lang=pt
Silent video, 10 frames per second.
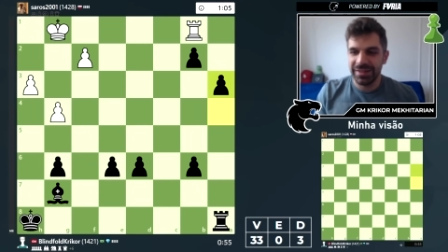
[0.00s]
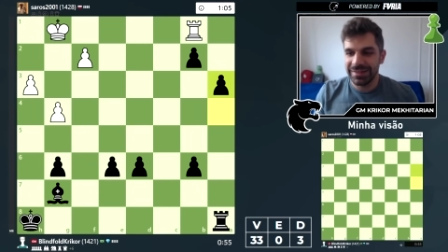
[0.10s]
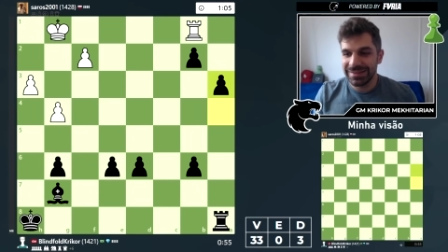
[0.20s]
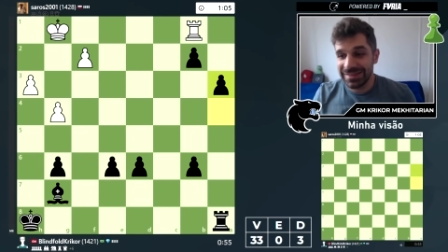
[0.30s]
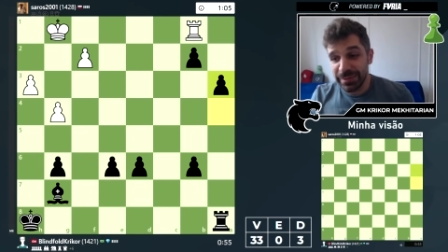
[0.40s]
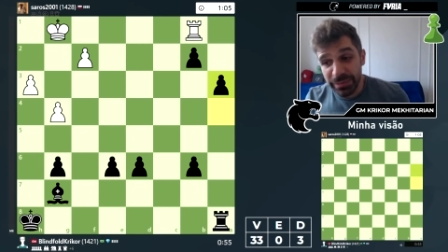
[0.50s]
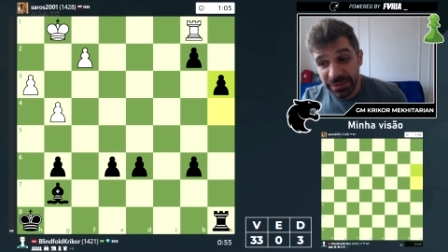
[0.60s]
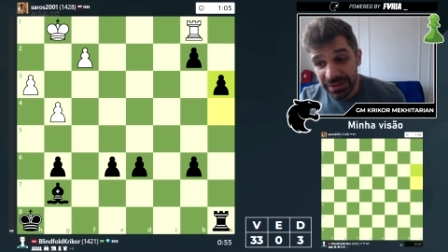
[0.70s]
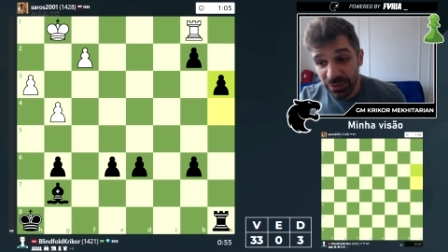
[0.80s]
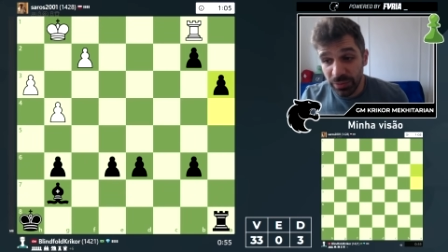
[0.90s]
sempre me
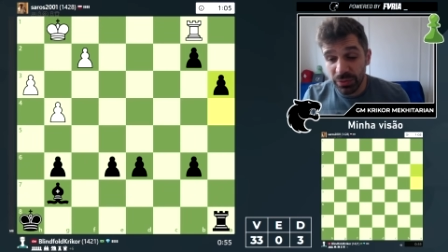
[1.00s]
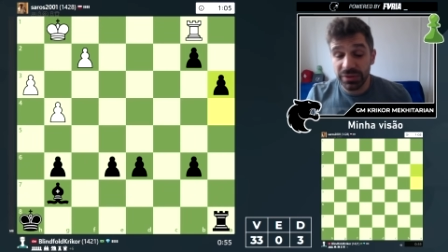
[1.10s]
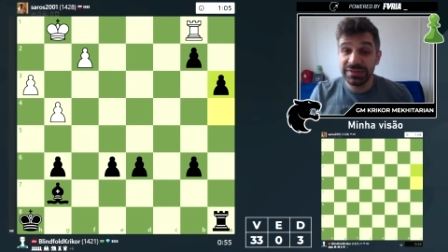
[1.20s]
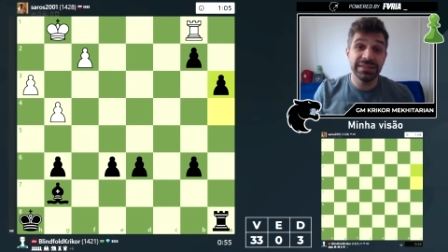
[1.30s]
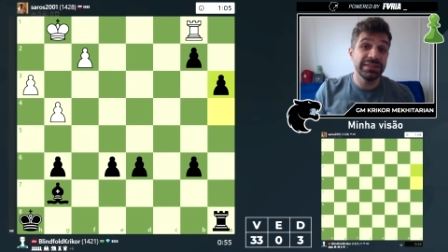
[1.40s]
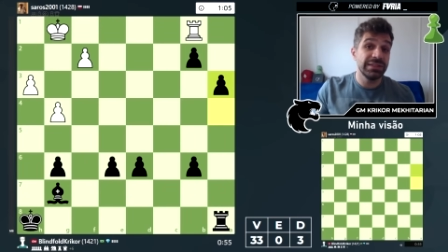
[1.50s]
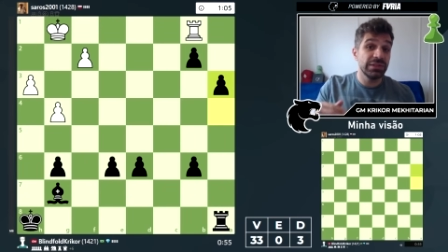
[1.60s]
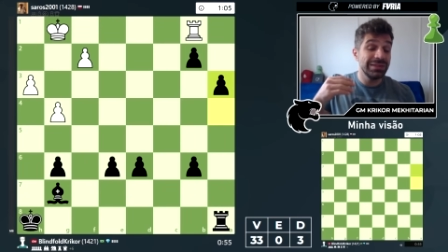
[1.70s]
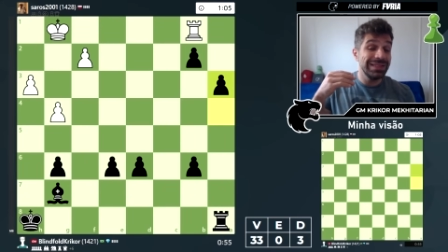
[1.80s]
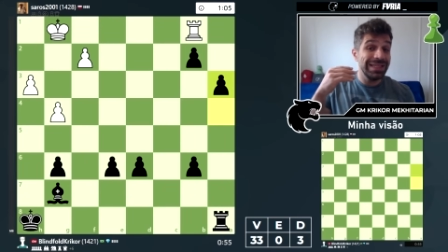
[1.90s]
dá um pouco assim. Se
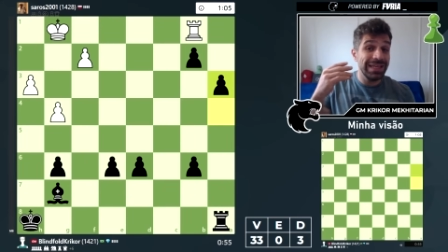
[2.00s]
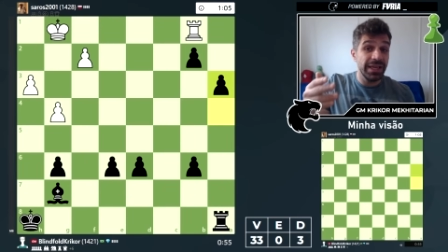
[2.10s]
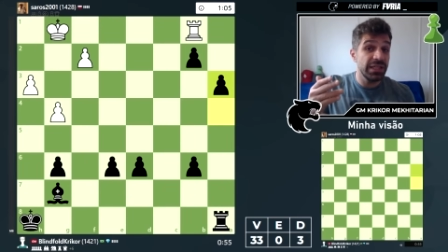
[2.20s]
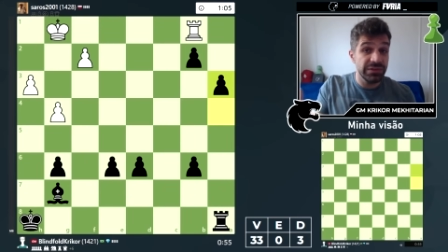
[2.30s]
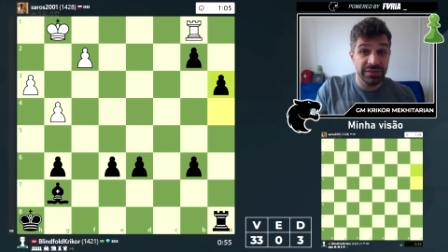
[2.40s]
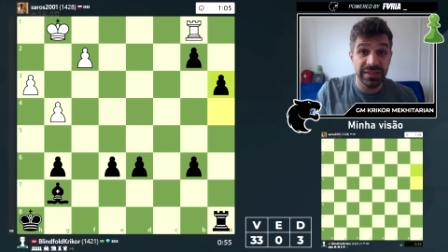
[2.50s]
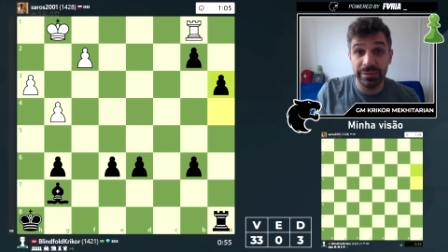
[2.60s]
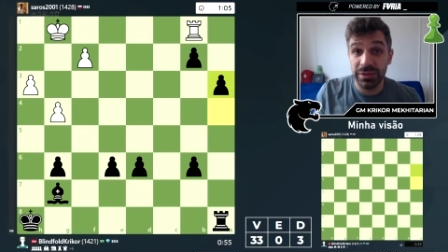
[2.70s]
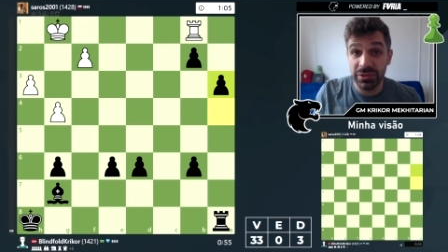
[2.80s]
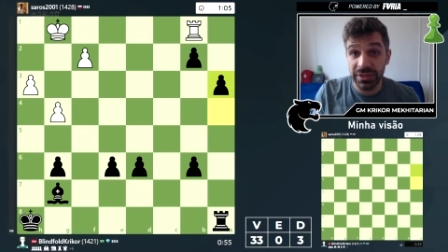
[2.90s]
ninguém tivesse
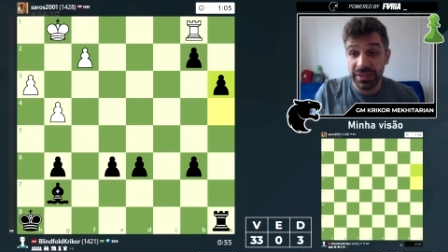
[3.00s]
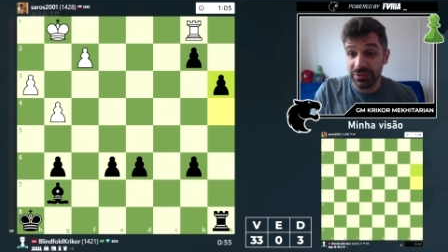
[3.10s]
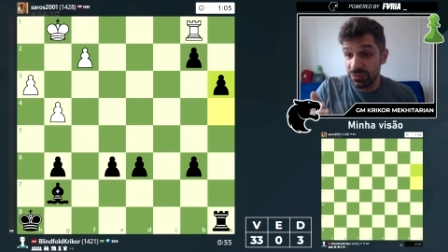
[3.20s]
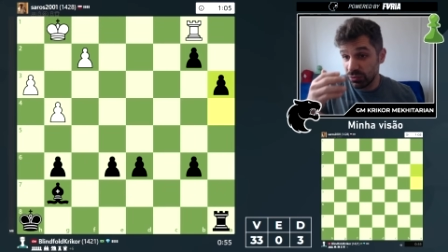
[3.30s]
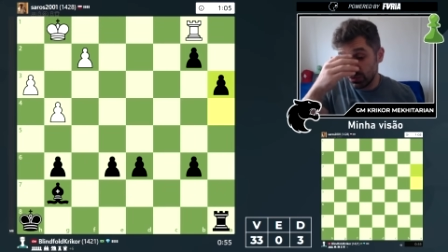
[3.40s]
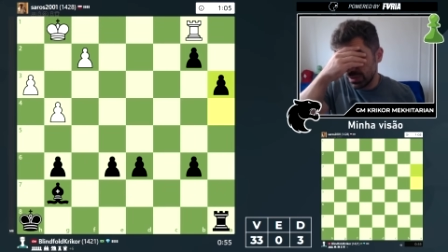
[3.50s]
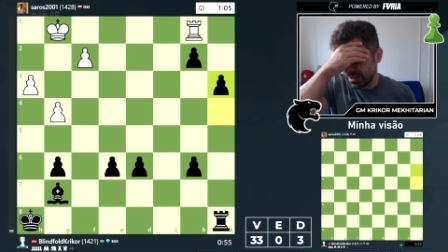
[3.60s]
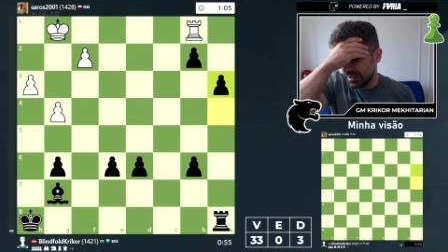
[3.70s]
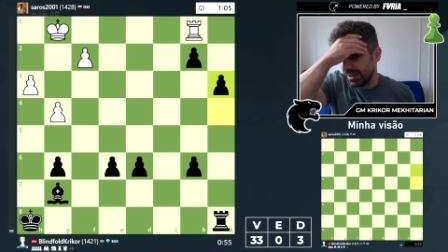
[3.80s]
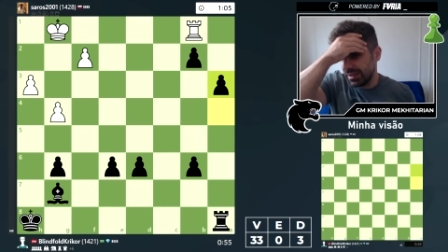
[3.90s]
abandonado nunca
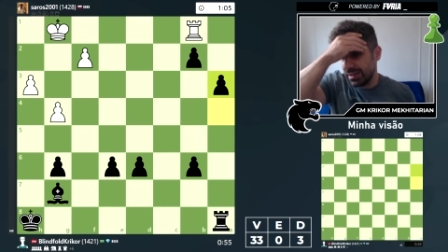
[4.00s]
aqui,